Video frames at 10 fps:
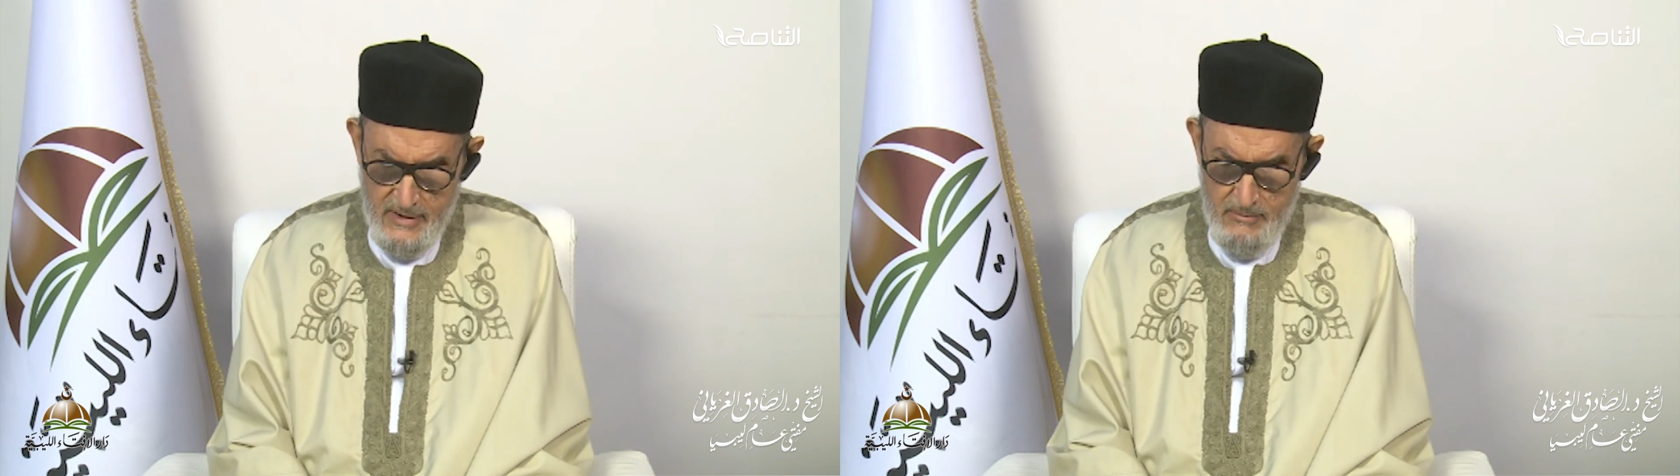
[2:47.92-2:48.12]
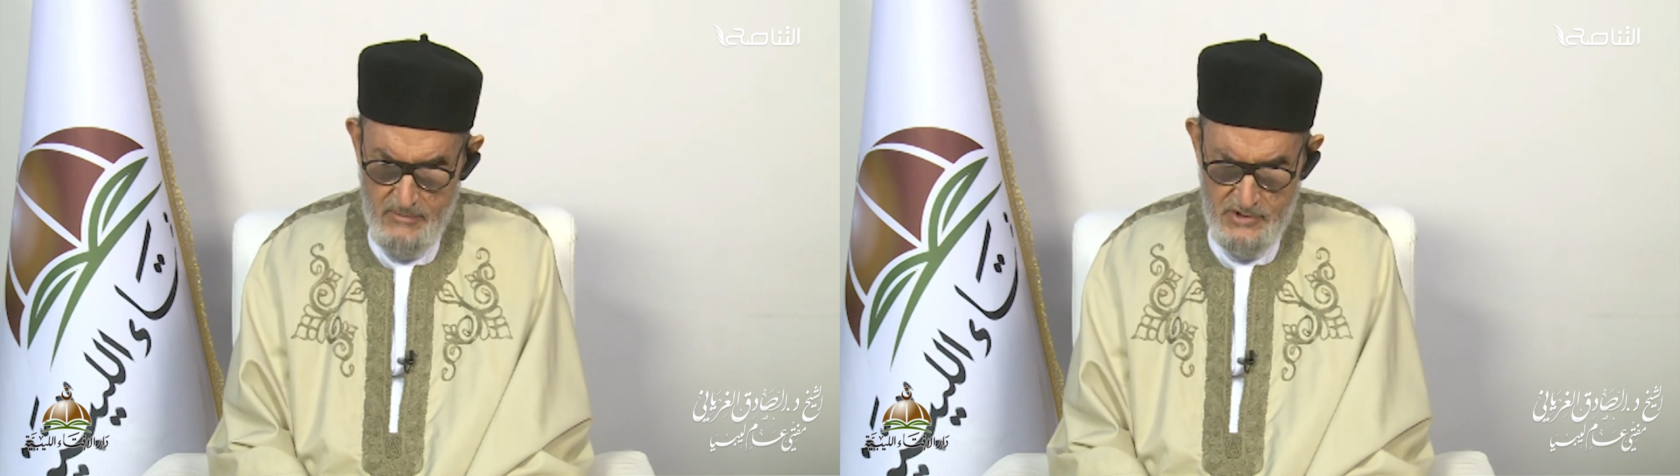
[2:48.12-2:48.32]

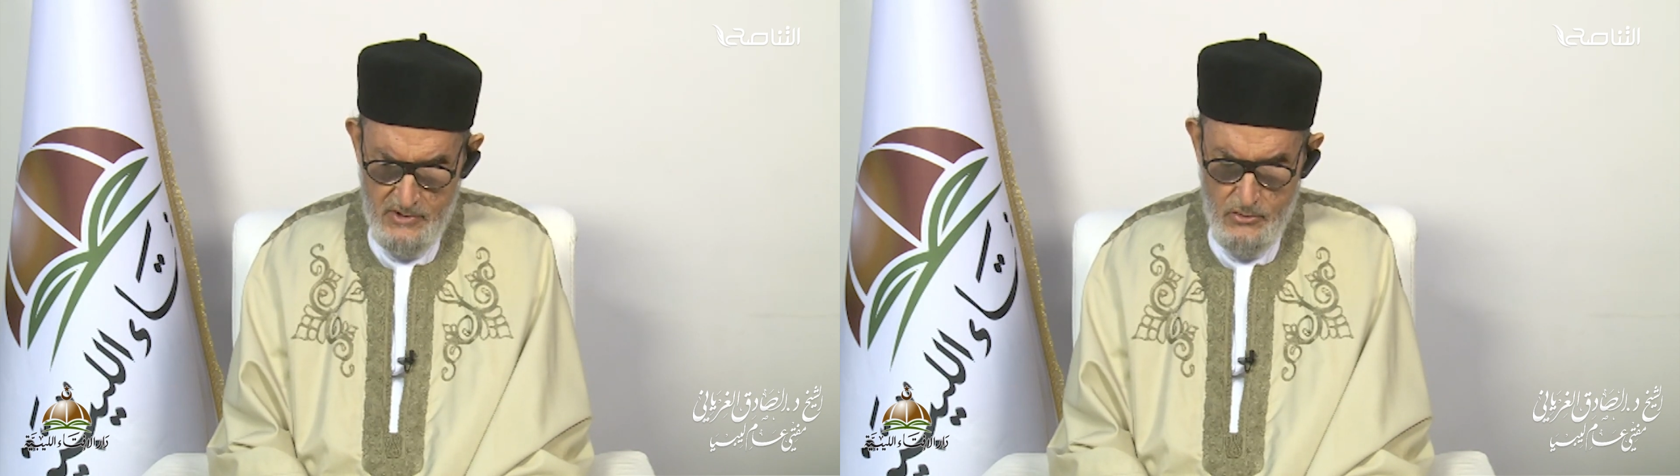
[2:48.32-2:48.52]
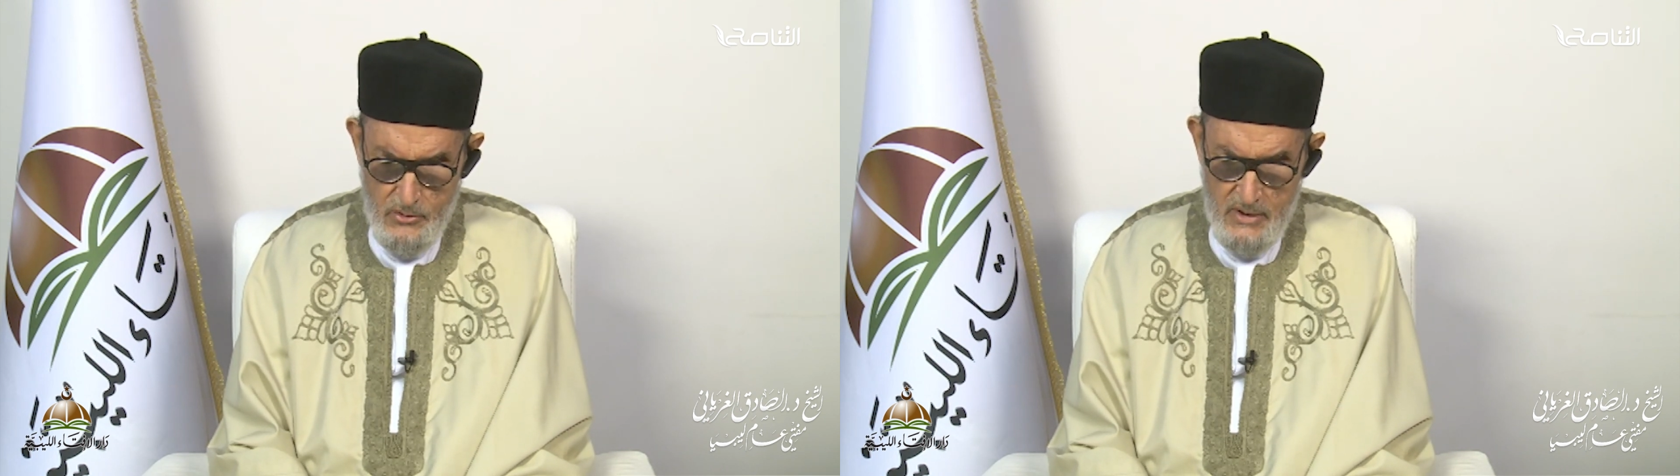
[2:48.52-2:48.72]
مش
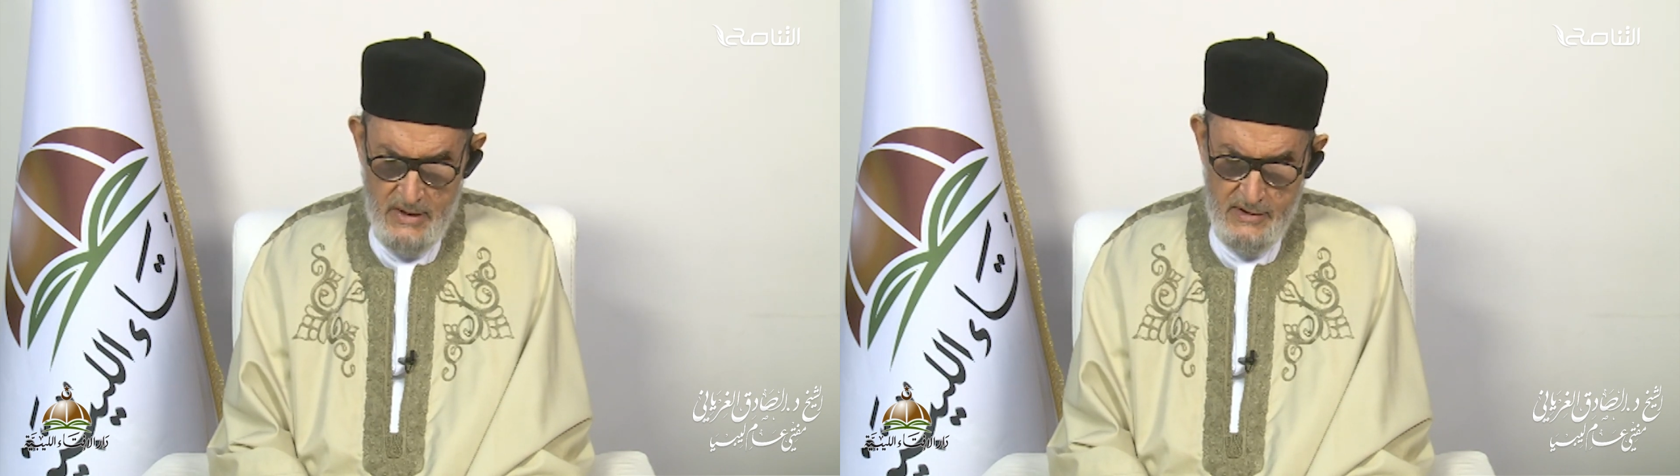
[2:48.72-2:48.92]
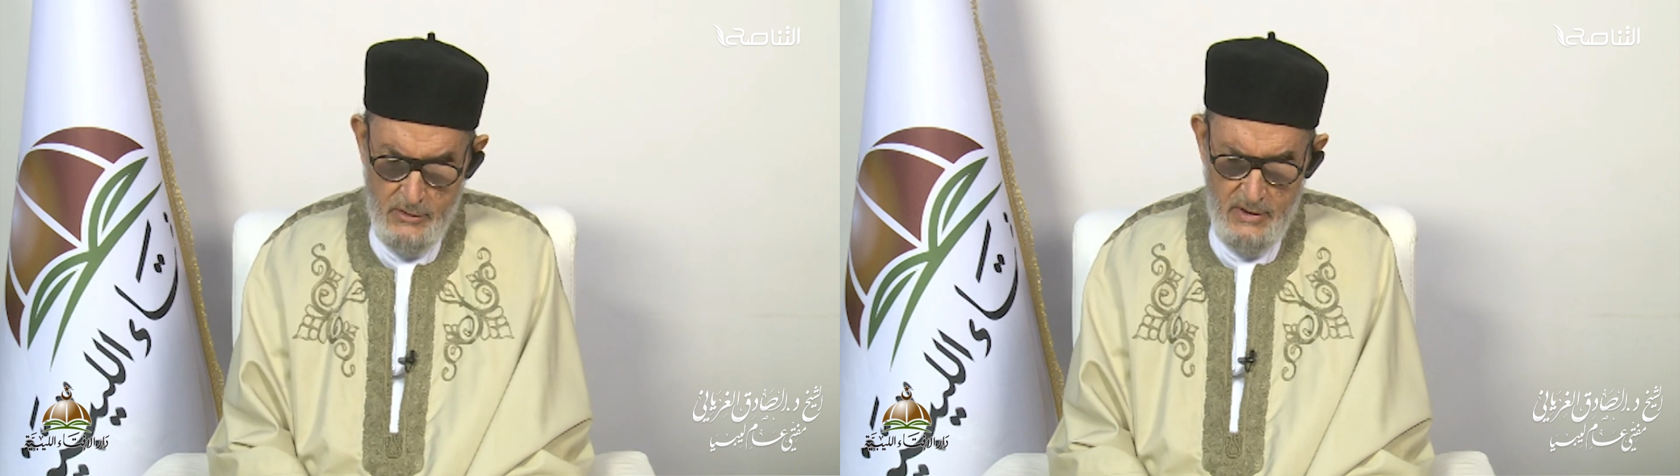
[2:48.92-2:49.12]
يقول
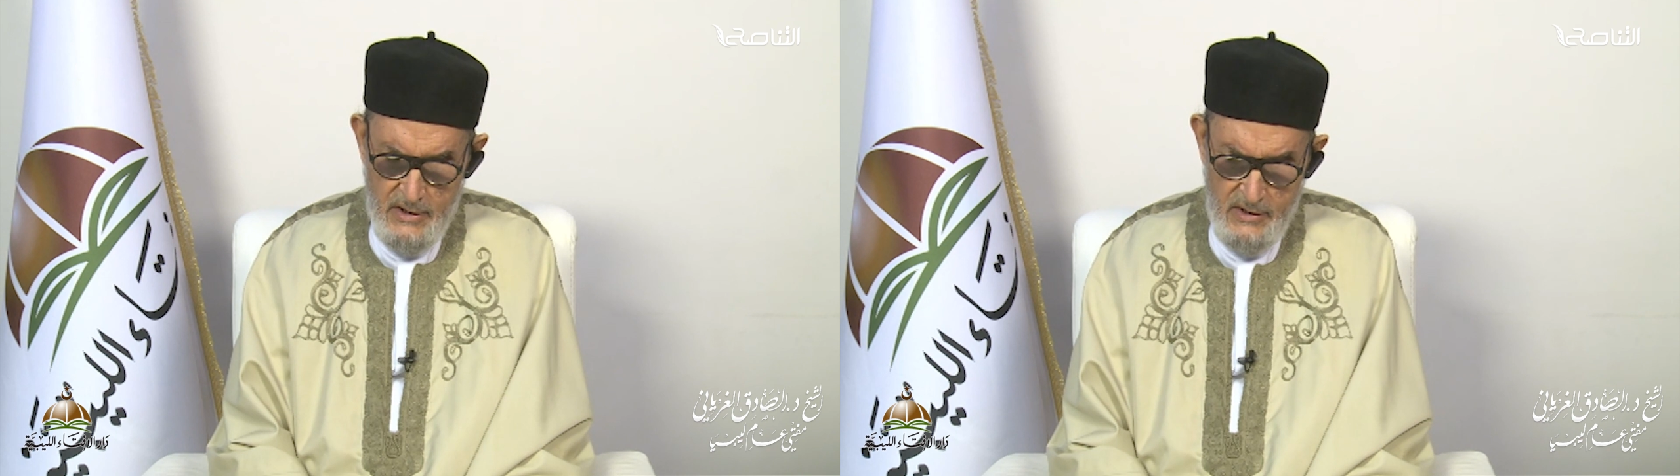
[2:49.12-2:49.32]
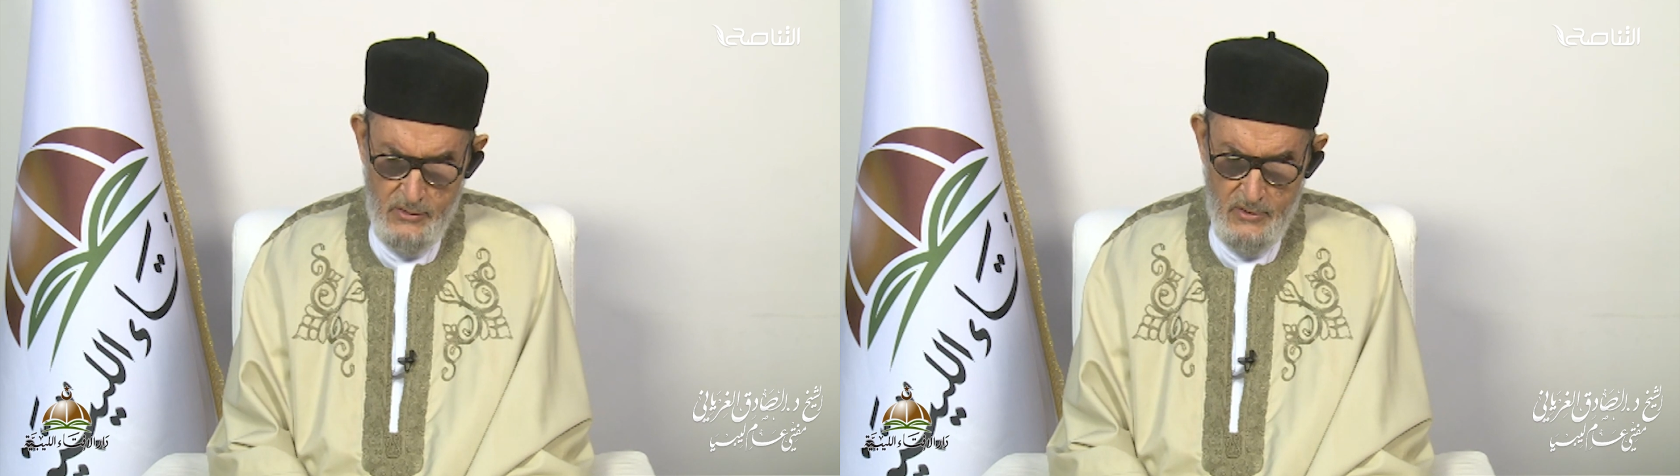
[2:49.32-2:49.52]
لنا تو
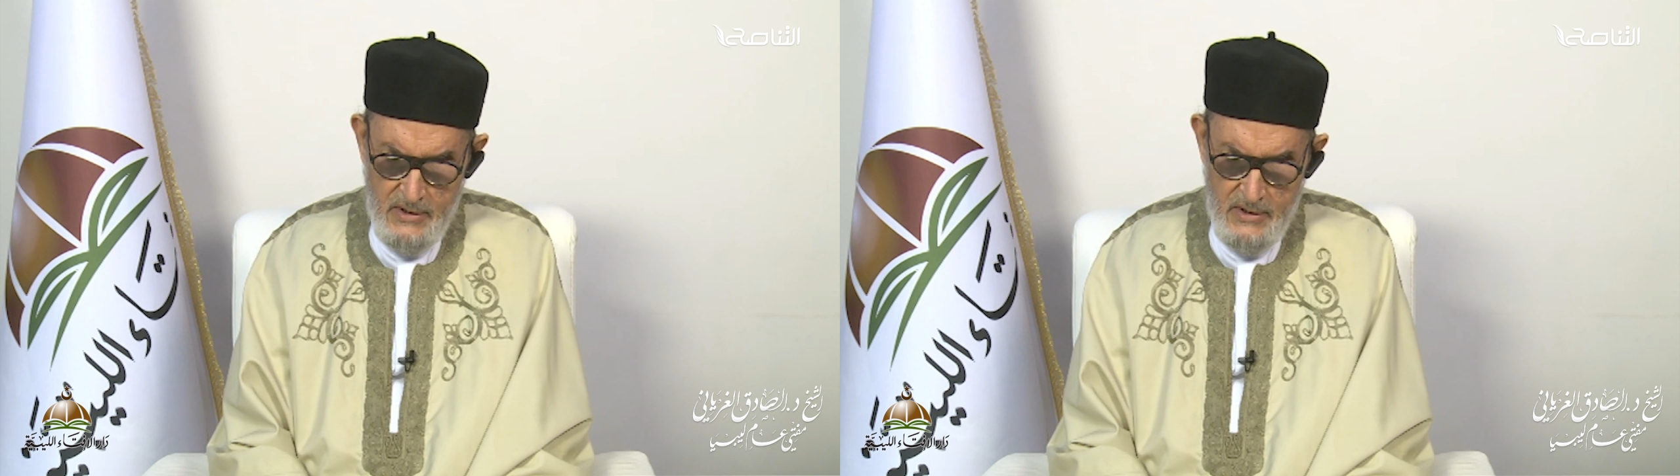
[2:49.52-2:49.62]
يقول